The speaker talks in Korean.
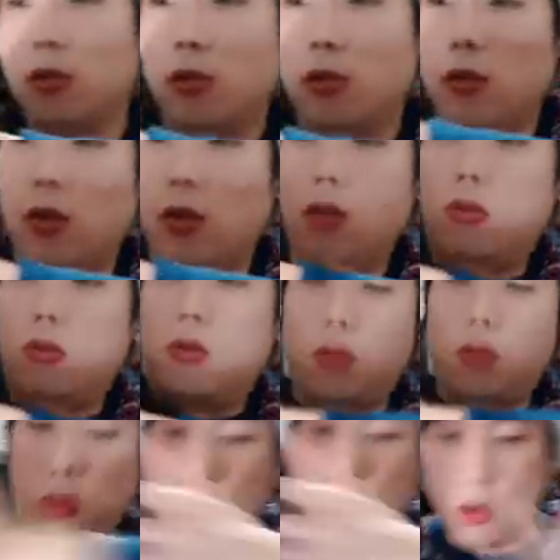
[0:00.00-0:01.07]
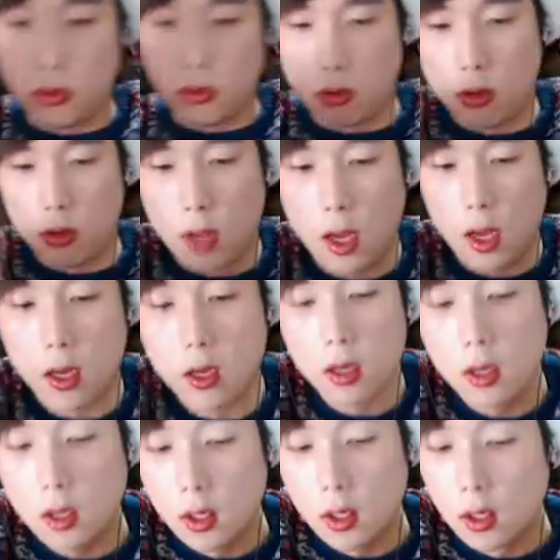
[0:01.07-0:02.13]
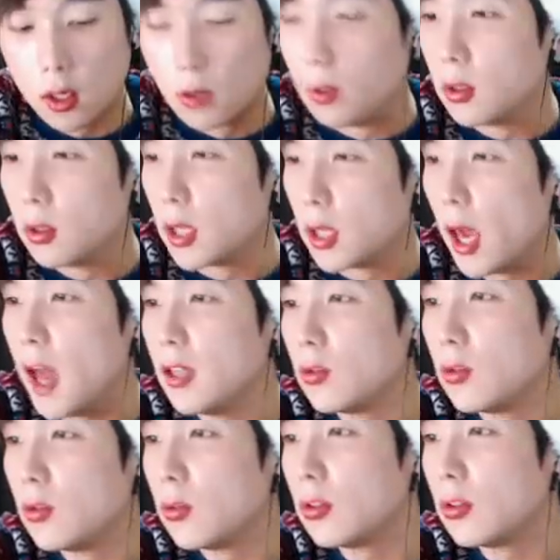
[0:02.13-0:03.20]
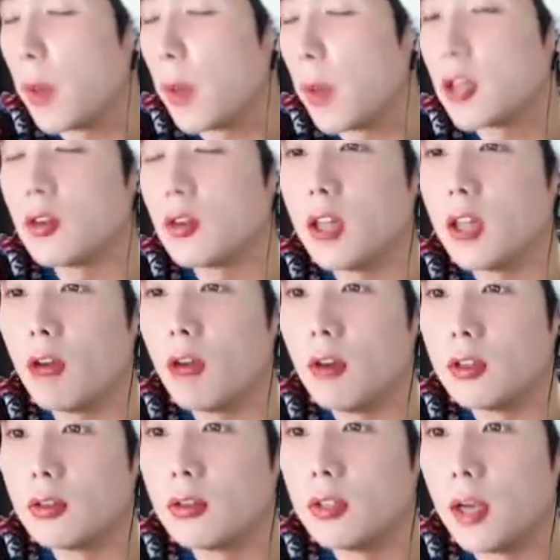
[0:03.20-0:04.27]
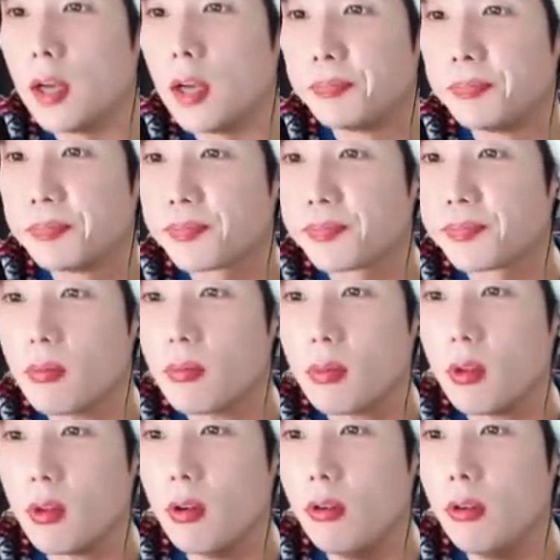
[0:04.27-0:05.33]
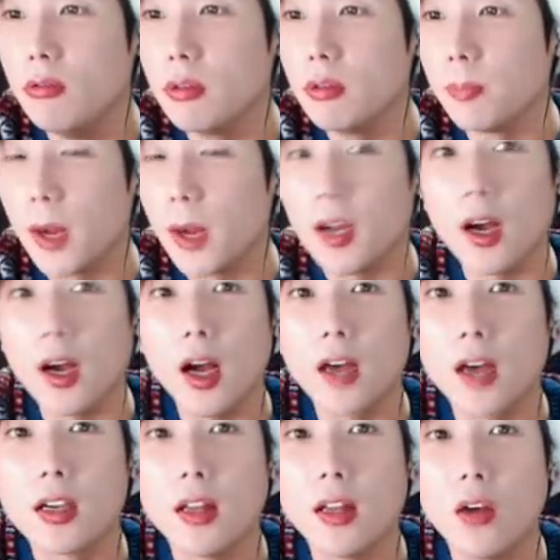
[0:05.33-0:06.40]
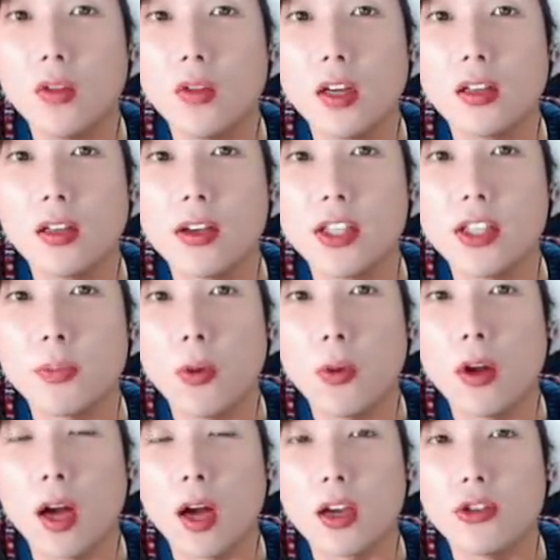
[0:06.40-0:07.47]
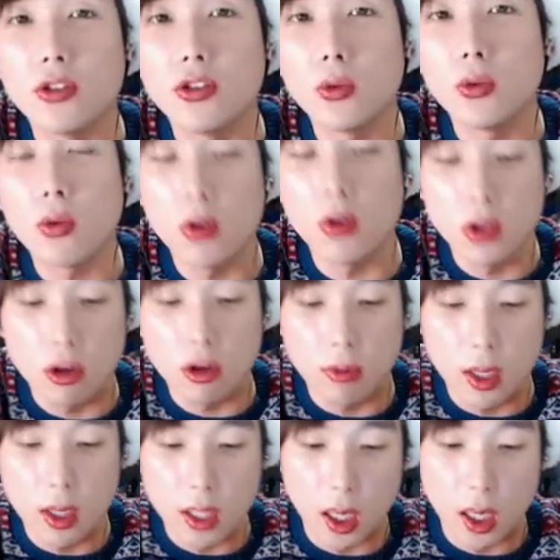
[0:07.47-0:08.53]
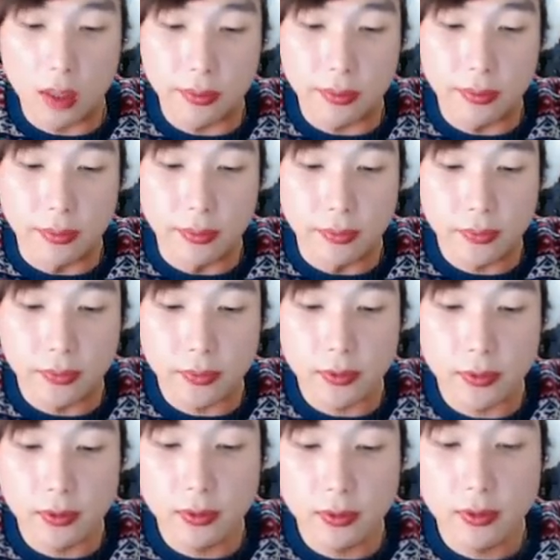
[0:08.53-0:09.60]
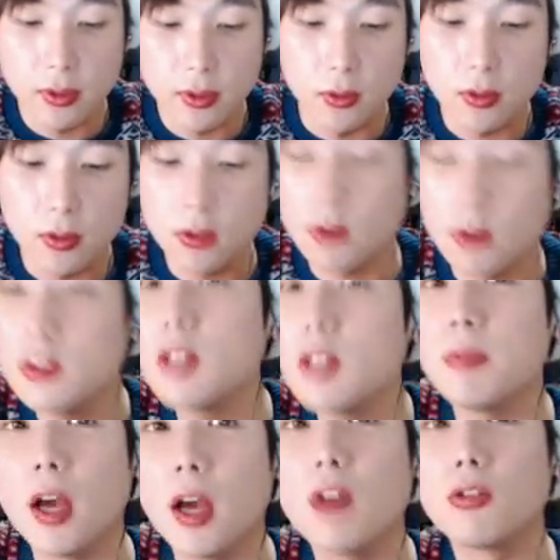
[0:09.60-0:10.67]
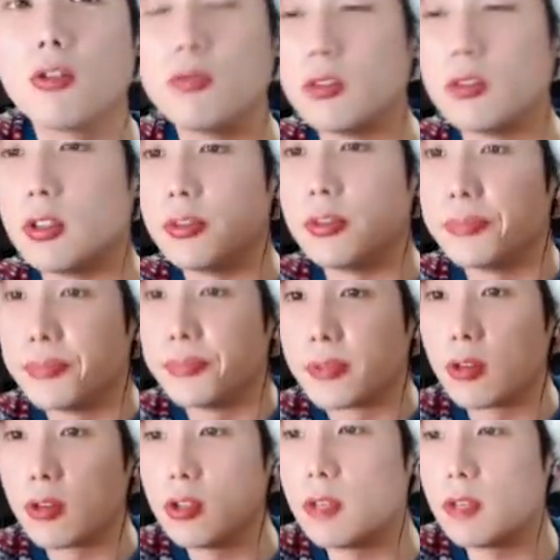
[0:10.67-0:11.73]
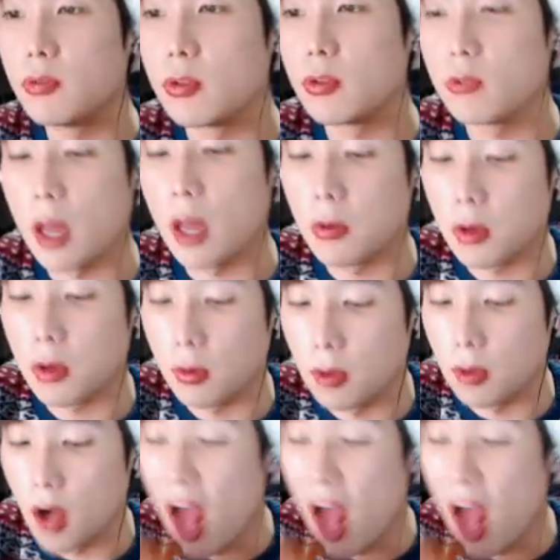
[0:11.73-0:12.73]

아이고 더워 죽겠네 오늘 괜히 노르딕 패션 한다고 해서 그냥 얼굴이 빨갛게 나오네 그냥 시뻘겋게 쥐도 걸린 거 마냥 음. 오늘 컨셉이야 여러분들 음, 컨셉으로 입고 나온 겨 아.